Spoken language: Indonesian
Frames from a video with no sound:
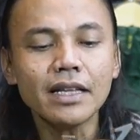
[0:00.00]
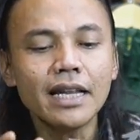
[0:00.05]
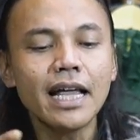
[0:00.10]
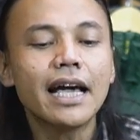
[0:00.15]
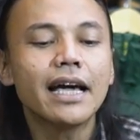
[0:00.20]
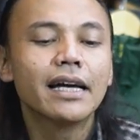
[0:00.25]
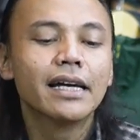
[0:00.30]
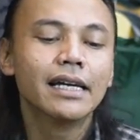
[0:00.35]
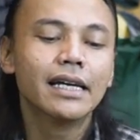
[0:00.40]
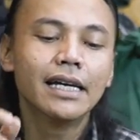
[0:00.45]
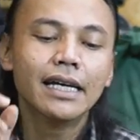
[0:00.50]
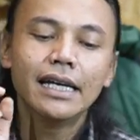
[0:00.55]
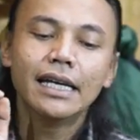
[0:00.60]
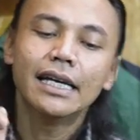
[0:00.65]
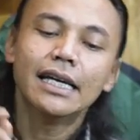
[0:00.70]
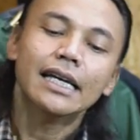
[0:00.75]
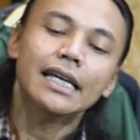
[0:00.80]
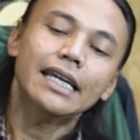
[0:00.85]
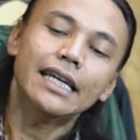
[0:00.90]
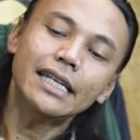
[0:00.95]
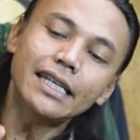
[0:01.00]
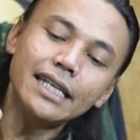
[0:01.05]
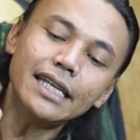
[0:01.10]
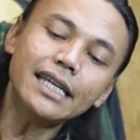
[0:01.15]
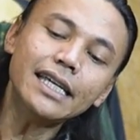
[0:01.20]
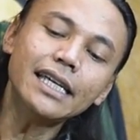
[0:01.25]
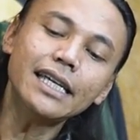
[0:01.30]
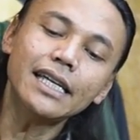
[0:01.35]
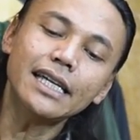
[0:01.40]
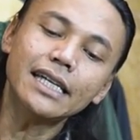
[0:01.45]
nah
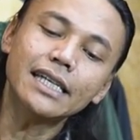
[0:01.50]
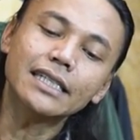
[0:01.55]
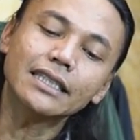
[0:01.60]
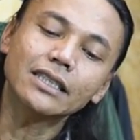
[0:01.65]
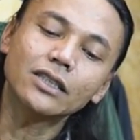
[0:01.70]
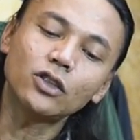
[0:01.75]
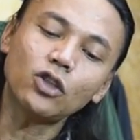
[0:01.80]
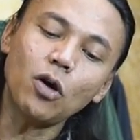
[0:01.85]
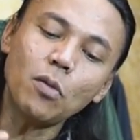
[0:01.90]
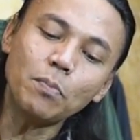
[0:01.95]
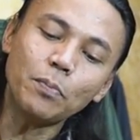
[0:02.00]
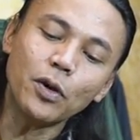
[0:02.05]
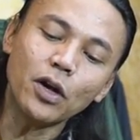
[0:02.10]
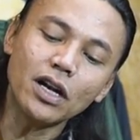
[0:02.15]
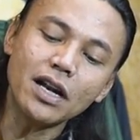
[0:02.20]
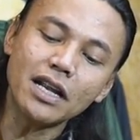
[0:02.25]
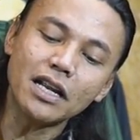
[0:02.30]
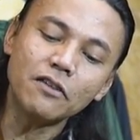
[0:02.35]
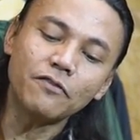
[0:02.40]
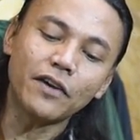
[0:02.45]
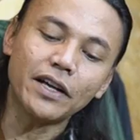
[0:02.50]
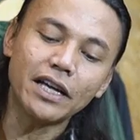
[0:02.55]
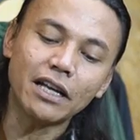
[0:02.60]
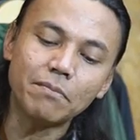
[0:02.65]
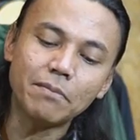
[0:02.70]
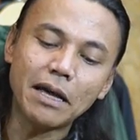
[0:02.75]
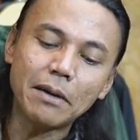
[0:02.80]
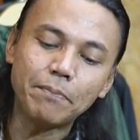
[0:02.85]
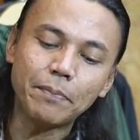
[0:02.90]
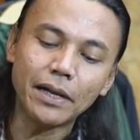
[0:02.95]
ini Kompor dari
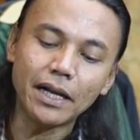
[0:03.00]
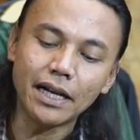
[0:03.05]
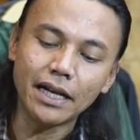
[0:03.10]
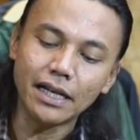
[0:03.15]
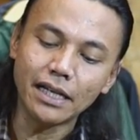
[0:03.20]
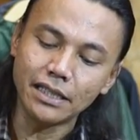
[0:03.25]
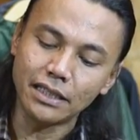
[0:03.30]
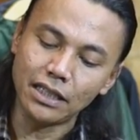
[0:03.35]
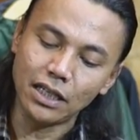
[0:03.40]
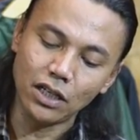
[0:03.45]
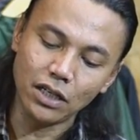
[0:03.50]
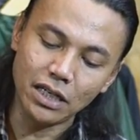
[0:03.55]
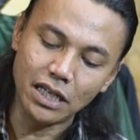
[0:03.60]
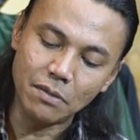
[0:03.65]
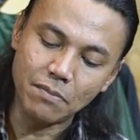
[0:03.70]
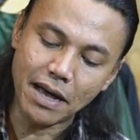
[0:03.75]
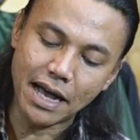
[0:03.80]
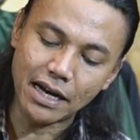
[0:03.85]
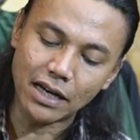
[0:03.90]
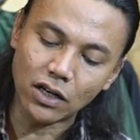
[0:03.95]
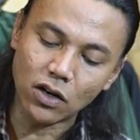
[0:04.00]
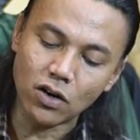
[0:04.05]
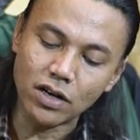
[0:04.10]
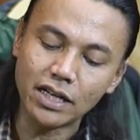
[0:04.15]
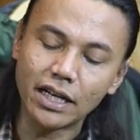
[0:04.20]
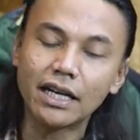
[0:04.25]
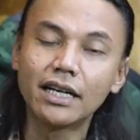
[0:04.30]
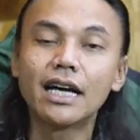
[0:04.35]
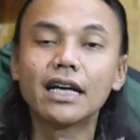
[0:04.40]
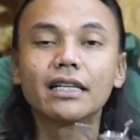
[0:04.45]
Fire Maple dibanderol
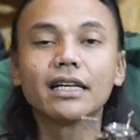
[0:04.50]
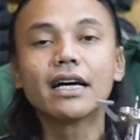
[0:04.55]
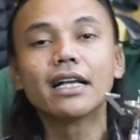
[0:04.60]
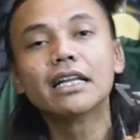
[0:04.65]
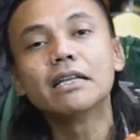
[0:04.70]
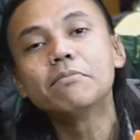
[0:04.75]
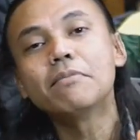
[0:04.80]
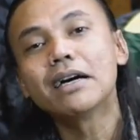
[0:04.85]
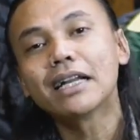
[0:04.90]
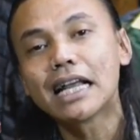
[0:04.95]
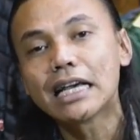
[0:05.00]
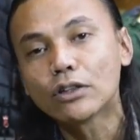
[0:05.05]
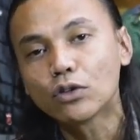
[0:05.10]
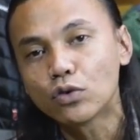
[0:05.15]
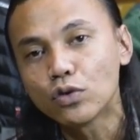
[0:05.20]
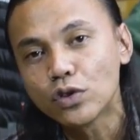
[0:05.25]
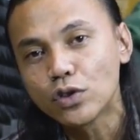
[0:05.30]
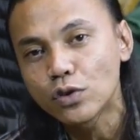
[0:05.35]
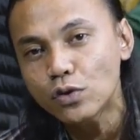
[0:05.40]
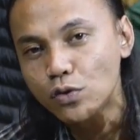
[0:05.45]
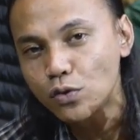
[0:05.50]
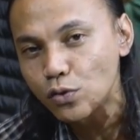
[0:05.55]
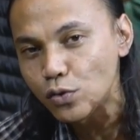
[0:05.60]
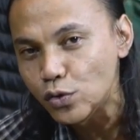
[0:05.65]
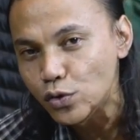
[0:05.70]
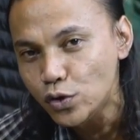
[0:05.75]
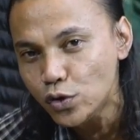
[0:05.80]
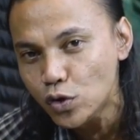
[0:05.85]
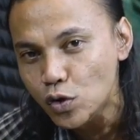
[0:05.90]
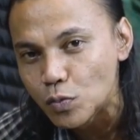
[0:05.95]
dengan harga 575.000
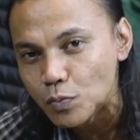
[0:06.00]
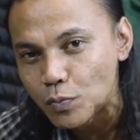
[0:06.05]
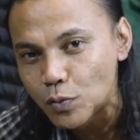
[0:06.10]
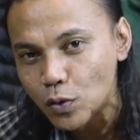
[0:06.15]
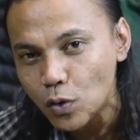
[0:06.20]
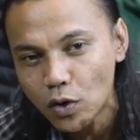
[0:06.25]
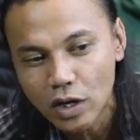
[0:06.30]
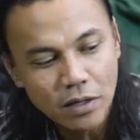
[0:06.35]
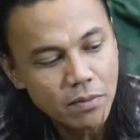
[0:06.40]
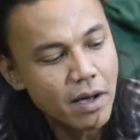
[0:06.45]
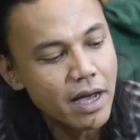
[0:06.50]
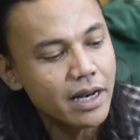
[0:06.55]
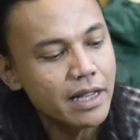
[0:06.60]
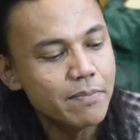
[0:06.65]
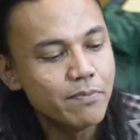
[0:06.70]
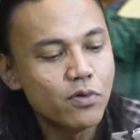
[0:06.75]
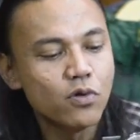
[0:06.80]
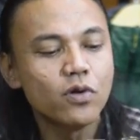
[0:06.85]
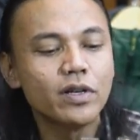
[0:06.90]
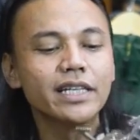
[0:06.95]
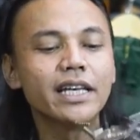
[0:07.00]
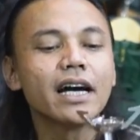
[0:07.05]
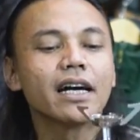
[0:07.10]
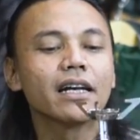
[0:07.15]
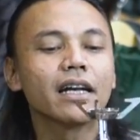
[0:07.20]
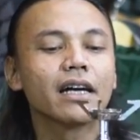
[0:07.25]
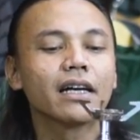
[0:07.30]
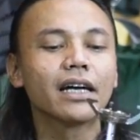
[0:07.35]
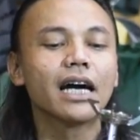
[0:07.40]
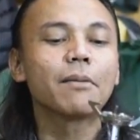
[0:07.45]
yang
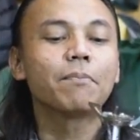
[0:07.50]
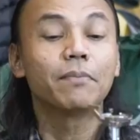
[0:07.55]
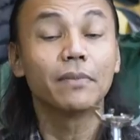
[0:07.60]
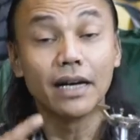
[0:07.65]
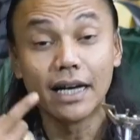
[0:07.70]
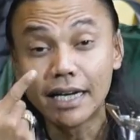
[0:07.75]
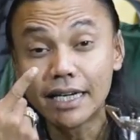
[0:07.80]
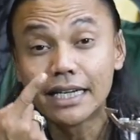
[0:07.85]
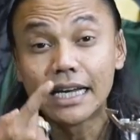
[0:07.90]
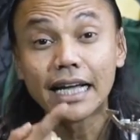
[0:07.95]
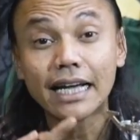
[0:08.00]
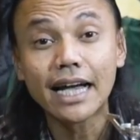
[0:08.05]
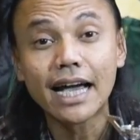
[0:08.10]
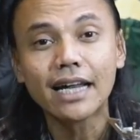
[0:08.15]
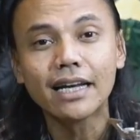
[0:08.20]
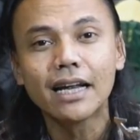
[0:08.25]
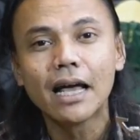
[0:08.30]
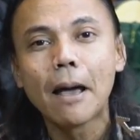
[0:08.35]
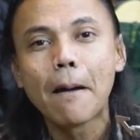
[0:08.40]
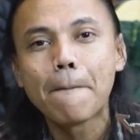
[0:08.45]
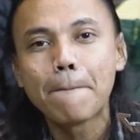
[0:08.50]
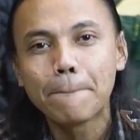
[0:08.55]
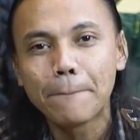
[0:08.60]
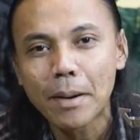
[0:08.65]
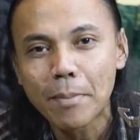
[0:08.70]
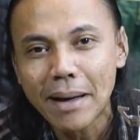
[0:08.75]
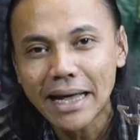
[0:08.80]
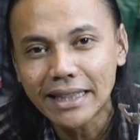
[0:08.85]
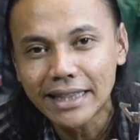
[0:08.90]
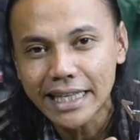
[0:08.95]
lengkap dengan
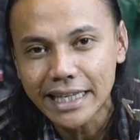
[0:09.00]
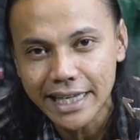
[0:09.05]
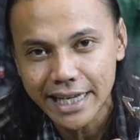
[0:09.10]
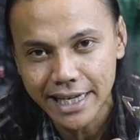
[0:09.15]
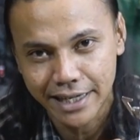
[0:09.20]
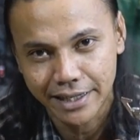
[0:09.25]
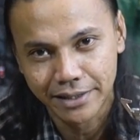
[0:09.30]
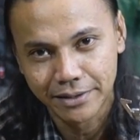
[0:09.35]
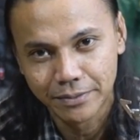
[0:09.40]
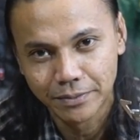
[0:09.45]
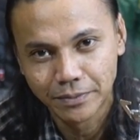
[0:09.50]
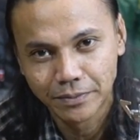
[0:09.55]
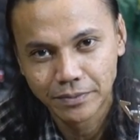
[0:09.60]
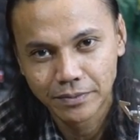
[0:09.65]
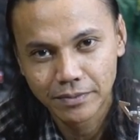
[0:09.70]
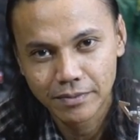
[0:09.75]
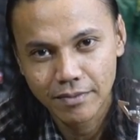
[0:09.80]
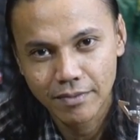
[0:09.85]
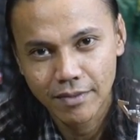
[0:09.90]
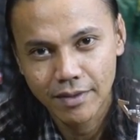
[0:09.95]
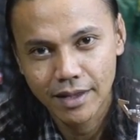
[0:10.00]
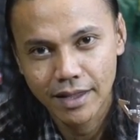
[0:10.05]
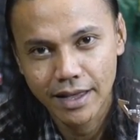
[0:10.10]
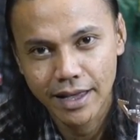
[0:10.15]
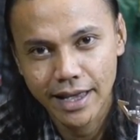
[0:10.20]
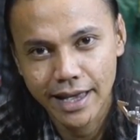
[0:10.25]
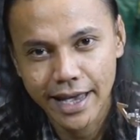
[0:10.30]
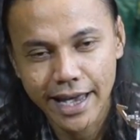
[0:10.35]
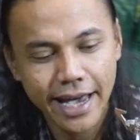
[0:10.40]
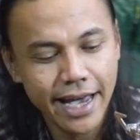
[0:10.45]
pemantiknya.
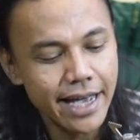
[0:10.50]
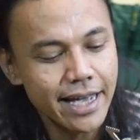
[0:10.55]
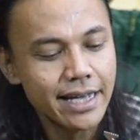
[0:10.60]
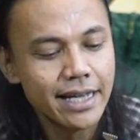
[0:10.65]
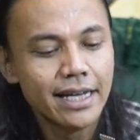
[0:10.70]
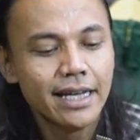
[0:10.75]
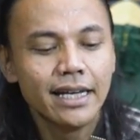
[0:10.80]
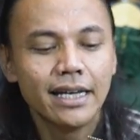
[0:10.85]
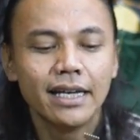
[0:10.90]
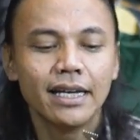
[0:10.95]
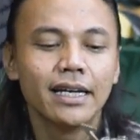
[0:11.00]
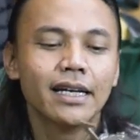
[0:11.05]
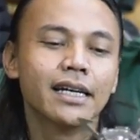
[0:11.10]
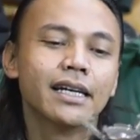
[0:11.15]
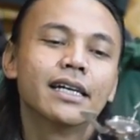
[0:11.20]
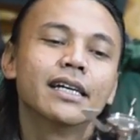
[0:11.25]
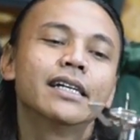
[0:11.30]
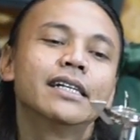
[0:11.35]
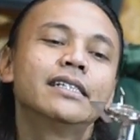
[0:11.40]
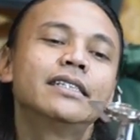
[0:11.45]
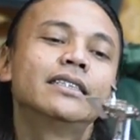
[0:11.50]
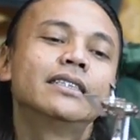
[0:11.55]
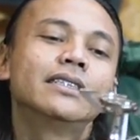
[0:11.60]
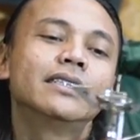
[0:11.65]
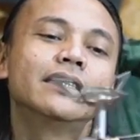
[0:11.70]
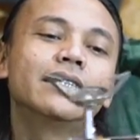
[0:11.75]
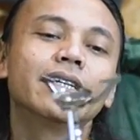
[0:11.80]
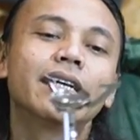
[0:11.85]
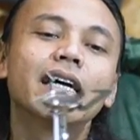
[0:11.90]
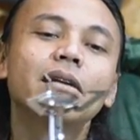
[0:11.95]
Ya.
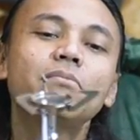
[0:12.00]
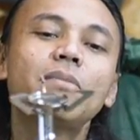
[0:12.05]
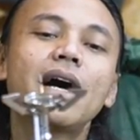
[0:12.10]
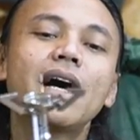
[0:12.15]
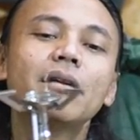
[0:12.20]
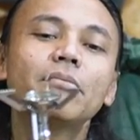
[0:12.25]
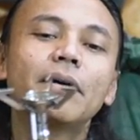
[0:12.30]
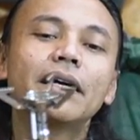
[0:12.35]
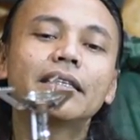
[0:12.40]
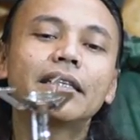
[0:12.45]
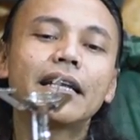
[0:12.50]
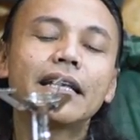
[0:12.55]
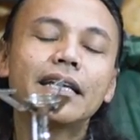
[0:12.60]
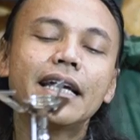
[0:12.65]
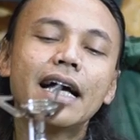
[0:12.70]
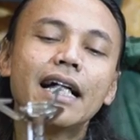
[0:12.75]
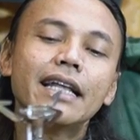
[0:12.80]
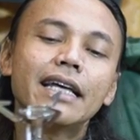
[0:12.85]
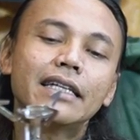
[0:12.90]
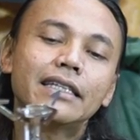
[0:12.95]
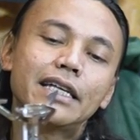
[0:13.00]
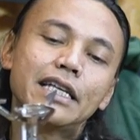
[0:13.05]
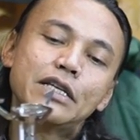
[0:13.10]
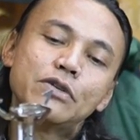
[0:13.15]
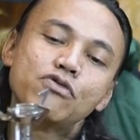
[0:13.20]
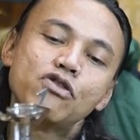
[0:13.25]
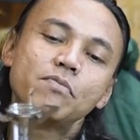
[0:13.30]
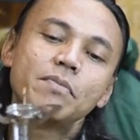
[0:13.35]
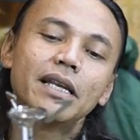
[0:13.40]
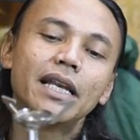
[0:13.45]
Dengan bahan material yang
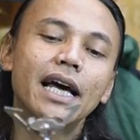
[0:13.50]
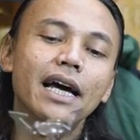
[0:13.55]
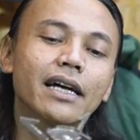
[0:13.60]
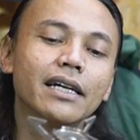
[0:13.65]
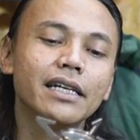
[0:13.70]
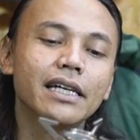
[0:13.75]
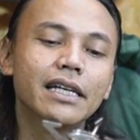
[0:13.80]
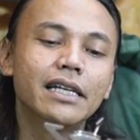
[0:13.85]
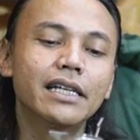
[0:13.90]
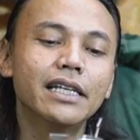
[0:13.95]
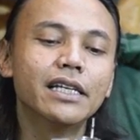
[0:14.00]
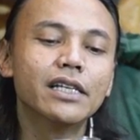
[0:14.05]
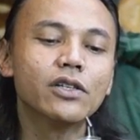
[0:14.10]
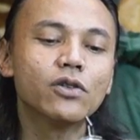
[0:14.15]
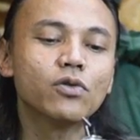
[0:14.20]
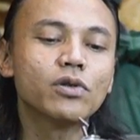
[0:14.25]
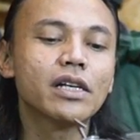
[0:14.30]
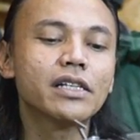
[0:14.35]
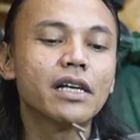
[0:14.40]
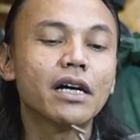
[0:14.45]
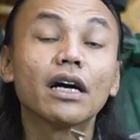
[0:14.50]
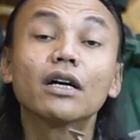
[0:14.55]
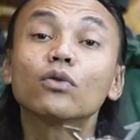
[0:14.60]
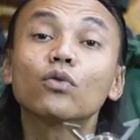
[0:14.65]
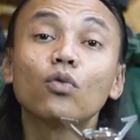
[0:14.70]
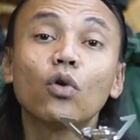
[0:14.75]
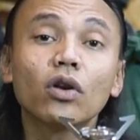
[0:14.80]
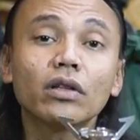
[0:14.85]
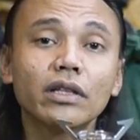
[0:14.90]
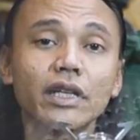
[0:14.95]
tadi gue bilang ini sudah
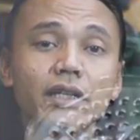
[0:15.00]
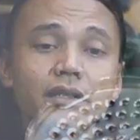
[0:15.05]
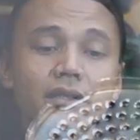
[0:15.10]
sangat worth